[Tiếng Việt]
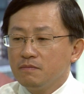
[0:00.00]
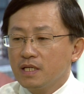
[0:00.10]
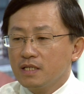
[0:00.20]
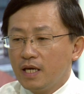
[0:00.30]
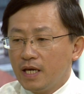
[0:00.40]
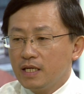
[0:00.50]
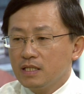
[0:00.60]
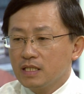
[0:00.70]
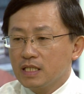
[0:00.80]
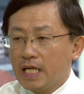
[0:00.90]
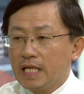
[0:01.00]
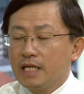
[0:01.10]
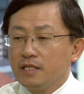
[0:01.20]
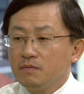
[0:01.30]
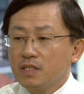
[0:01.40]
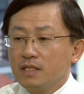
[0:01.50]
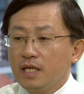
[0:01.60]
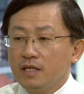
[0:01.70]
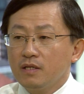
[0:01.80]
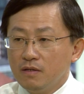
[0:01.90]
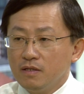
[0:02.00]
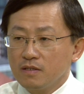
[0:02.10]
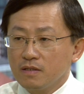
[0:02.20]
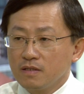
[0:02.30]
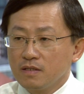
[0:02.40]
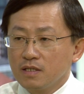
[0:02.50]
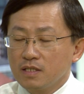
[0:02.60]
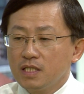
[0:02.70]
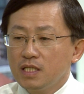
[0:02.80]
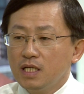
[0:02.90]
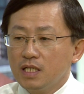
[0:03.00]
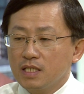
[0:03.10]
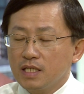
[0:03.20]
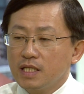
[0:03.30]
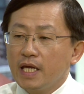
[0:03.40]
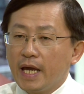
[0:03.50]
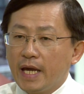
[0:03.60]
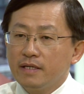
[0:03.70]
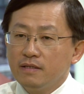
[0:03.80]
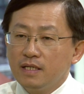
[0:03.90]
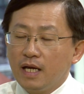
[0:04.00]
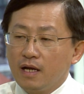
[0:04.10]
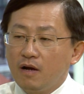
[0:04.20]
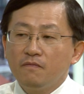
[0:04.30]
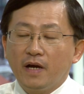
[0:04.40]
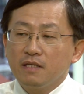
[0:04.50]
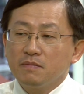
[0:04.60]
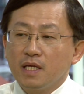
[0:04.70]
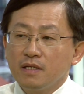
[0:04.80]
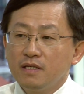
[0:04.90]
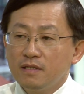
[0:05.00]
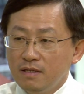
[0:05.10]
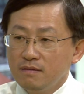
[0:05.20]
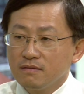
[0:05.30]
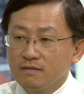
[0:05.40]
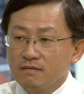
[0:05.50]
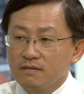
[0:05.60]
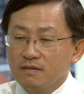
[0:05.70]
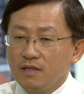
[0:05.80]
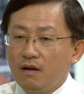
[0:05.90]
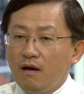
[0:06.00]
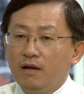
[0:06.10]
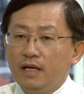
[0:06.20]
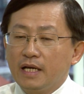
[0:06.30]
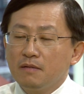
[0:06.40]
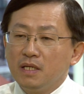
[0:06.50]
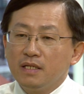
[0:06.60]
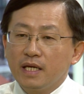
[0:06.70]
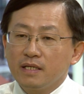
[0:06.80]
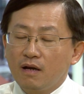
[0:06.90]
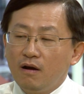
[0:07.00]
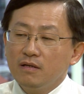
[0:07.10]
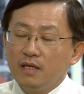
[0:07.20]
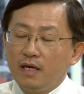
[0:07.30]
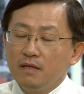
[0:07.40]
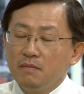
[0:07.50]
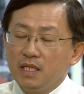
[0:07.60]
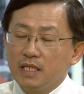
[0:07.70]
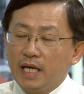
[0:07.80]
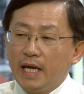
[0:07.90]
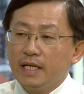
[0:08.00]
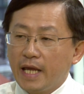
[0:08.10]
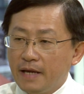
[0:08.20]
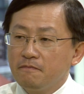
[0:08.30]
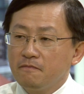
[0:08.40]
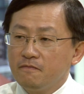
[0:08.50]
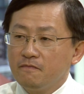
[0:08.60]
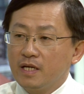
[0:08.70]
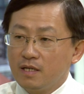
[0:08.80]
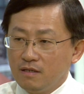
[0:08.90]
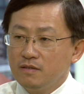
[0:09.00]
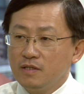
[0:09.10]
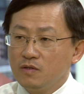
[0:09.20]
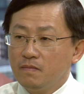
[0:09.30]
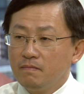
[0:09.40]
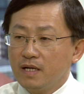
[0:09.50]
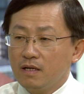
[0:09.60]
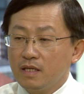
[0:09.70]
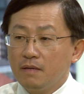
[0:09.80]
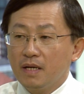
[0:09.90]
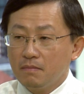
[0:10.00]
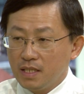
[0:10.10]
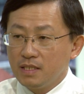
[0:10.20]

sắc thể này là nhiễm sắc thể thường. Thứ nhất, và thứ hai nữa là không phải nhiễm sắc thể giới tính. Do đó là cái bệnh này có thể bị cả nam và nữ đều mắc có thể mắc bệnh